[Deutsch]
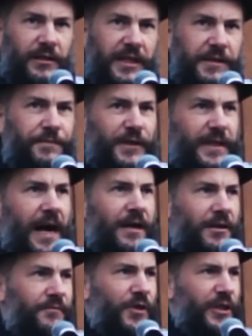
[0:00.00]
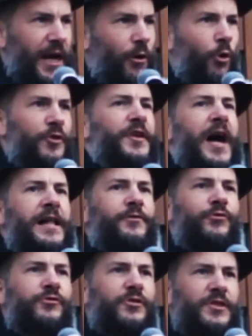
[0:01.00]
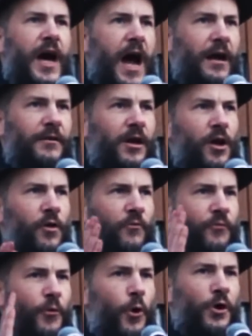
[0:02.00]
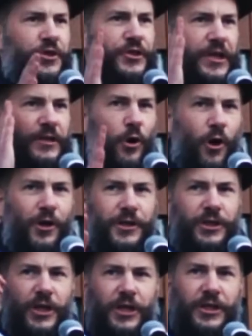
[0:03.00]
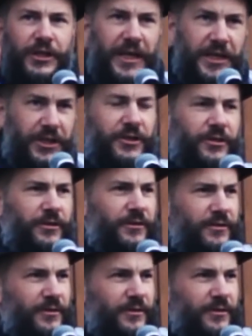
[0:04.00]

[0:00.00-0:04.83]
die verdanken wir der Grundhaltung zu sagen, fürchtet euch nicht.